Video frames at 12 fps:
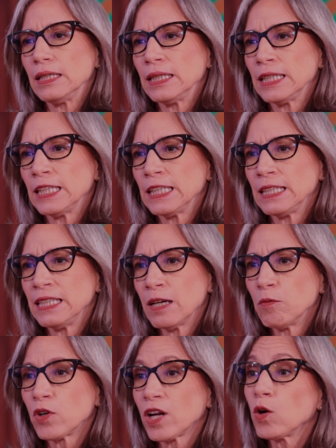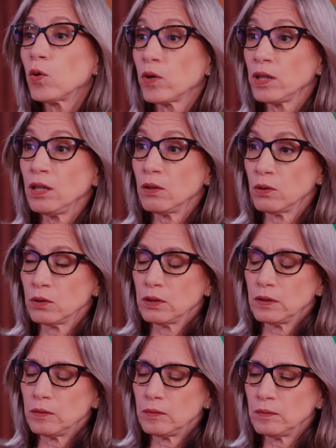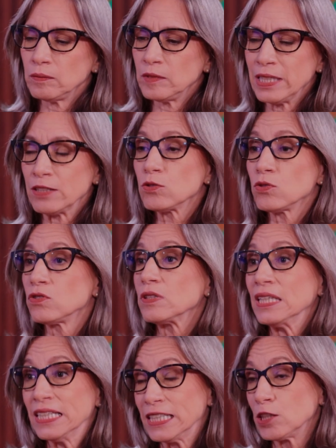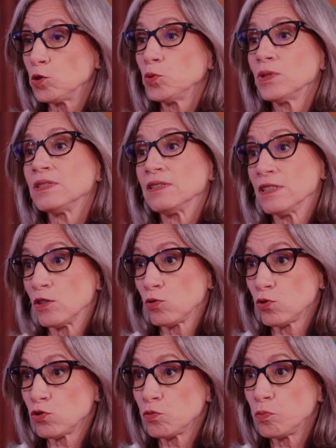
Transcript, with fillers: eh, y hemos recogido de sus inquietudes y de sus